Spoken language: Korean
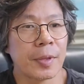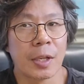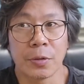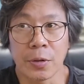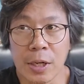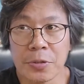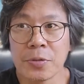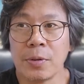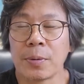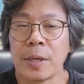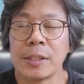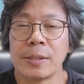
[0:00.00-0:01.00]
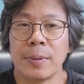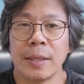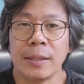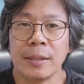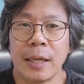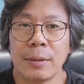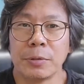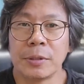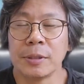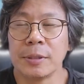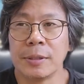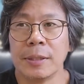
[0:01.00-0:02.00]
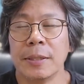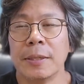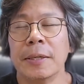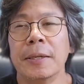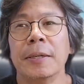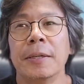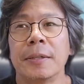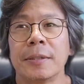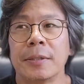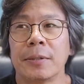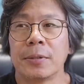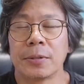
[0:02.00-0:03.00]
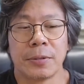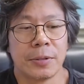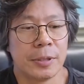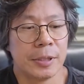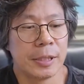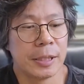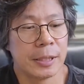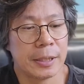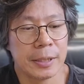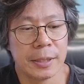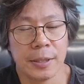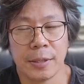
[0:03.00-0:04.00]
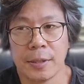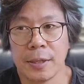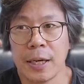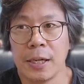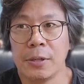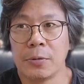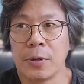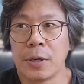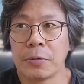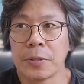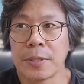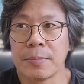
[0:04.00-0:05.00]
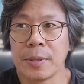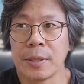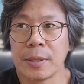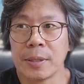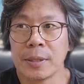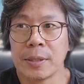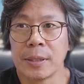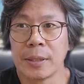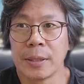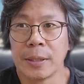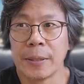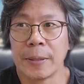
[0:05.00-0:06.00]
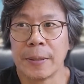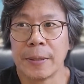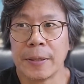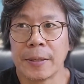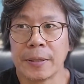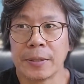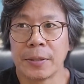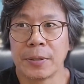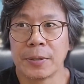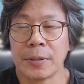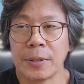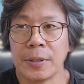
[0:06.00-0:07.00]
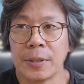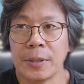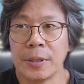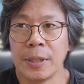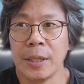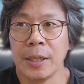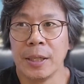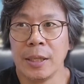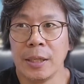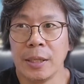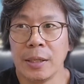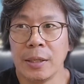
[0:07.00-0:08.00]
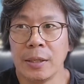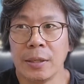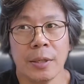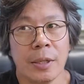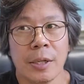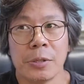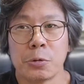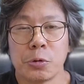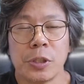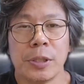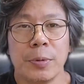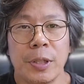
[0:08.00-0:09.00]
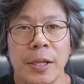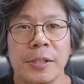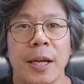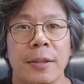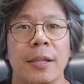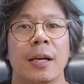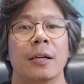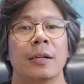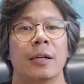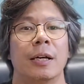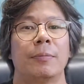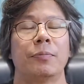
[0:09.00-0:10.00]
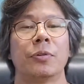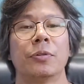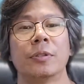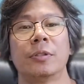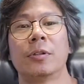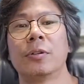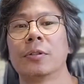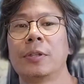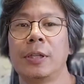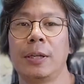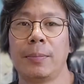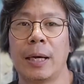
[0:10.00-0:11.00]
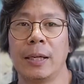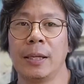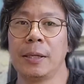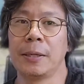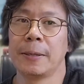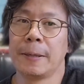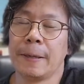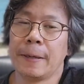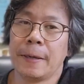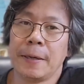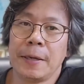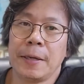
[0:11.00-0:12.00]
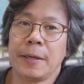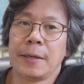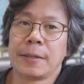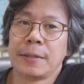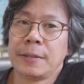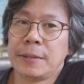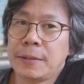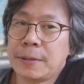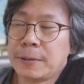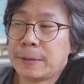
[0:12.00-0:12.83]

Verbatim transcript: 떠날 수는 없겠지만은 아무튼 그런 것들을 이제 하려고 하고 있습니다. 이제. 네, 그런 것들이 중심이 되지 않나? 앞으로는 그런 것들이 많이 그